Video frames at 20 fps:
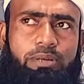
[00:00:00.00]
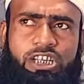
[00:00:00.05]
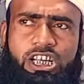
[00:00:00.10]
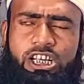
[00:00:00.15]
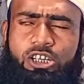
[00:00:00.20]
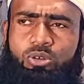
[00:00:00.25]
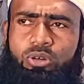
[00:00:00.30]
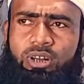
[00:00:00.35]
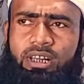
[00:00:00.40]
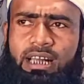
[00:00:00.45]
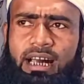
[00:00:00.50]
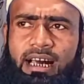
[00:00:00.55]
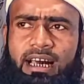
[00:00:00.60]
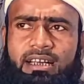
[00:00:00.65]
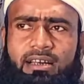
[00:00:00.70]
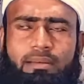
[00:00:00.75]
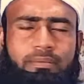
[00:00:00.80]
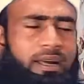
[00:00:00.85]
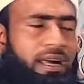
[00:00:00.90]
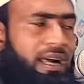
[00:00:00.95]
বিশেষ করে
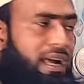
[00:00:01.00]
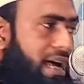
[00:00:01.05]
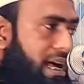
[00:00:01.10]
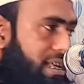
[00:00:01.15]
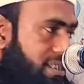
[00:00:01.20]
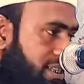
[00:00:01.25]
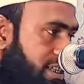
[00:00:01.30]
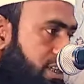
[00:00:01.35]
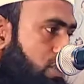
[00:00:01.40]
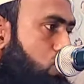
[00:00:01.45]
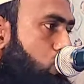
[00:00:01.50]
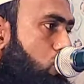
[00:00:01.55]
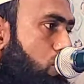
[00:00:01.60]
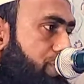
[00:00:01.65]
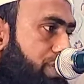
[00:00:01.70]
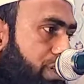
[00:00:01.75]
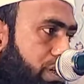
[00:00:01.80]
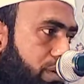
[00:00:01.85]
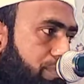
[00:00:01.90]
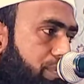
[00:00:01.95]
দেখা যাবে আজকে তো
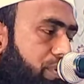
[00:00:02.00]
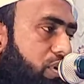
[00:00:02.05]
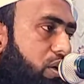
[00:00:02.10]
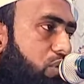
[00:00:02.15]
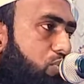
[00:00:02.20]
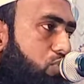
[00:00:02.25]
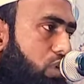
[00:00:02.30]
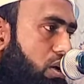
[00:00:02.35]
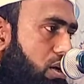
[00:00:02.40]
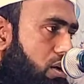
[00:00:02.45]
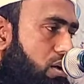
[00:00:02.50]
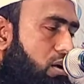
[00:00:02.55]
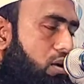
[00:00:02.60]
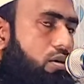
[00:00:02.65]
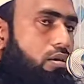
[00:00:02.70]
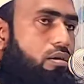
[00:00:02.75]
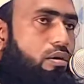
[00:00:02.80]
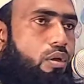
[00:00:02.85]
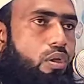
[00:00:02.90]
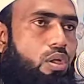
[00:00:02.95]
দশই রবিউল আউ্বাল
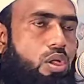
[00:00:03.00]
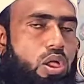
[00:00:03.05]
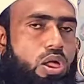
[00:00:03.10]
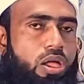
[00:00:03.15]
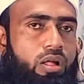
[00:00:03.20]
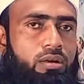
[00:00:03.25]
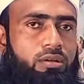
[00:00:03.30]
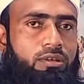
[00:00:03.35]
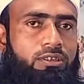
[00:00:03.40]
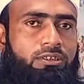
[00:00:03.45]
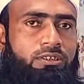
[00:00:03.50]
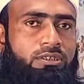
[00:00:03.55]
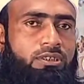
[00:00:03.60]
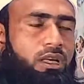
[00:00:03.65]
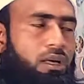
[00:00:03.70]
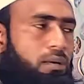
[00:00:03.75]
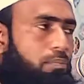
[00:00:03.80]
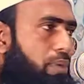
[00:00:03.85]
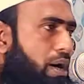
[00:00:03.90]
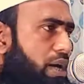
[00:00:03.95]

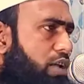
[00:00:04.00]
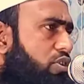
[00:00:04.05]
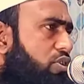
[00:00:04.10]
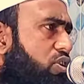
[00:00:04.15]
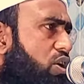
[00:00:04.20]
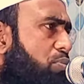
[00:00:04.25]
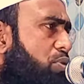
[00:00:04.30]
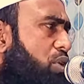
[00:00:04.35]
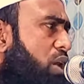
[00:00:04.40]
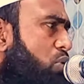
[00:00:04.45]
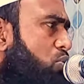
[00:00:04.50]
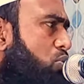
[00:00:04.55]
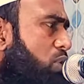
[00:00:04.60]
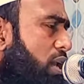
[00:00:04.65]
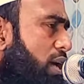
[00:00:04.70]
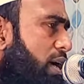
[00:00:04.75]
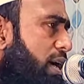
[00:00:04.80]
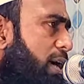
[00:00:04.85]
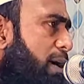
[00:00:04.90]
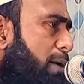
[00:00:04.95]
বারোই রবিউল
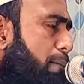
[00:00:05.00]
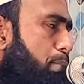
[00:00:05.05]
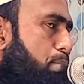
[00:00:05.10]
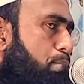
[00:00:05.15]
আউ্বালে